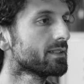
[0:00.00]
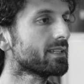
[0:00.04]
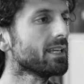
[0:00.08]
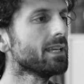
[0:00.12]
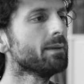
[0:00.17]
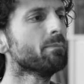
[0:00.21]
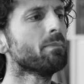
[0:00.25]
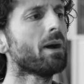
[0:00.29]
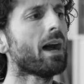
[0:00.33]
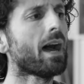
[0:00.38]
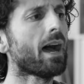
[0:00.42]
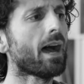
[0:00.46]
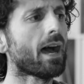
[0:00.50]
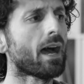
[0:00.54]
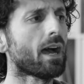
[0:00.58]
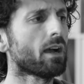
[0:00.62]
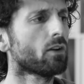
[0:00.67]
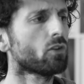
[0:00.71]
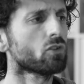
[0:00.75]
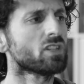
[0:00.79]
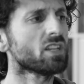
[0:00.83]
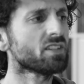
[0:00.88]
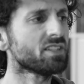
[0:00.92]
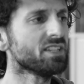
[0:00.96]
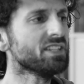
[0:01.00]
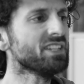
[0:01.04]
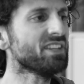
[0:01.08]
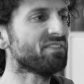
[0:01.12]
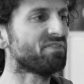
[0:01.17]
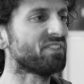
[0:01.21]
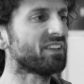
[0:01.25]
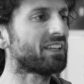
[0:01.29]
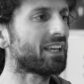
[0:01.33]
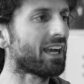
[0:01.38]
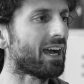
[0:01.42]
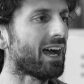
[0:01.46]
Sì, ma cosa
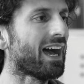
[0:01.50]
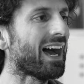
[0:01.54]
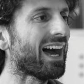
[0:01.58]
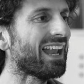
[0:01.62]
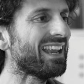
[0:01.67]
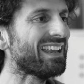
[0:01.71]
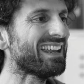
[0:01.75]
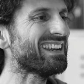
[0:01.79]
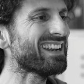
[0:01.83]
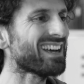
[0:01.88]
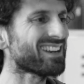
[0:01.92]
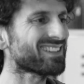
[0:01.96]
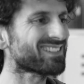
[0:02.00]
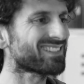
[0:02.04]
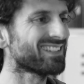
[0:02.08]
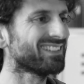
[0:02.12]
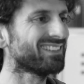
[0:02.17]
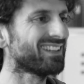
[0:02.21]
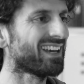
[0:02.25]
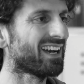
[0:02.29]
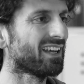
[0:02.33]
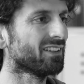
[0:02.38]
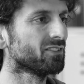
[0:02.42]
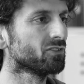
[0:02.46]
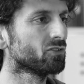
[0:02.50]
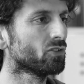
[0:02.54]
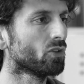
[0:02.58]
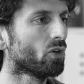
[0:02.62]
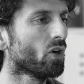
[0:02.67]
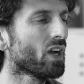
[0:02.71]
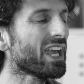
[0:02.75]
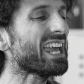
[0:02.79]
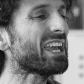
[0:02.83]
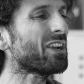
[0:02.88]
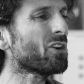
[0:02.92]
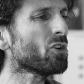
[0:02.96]
significa allenarsi
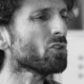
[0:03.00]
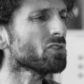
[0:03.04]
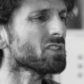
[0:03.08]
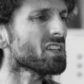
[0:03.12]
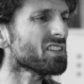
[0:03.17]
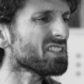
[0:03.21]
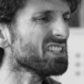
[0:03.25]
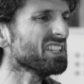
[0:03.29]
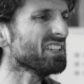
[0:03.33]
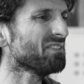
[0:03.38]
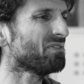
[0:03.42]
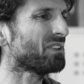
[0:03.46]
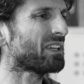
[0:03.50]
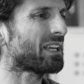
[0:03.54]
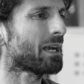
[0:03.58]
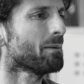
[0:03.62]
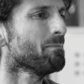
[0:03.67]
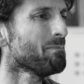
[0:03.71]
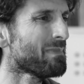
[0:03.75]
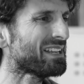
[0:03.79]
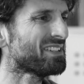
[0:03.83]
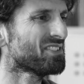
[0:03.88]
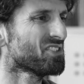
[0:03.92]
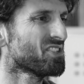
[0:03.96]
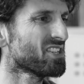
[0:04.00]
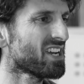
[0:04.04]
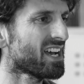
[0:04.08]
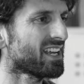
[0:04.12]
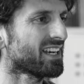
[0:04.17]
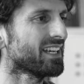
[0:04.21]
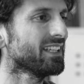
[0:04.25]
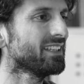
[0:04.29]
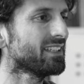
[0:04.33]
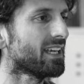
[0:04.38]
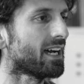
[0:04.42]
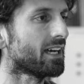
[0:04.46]
tanto? E cosa significa
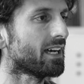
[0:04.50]
mangiare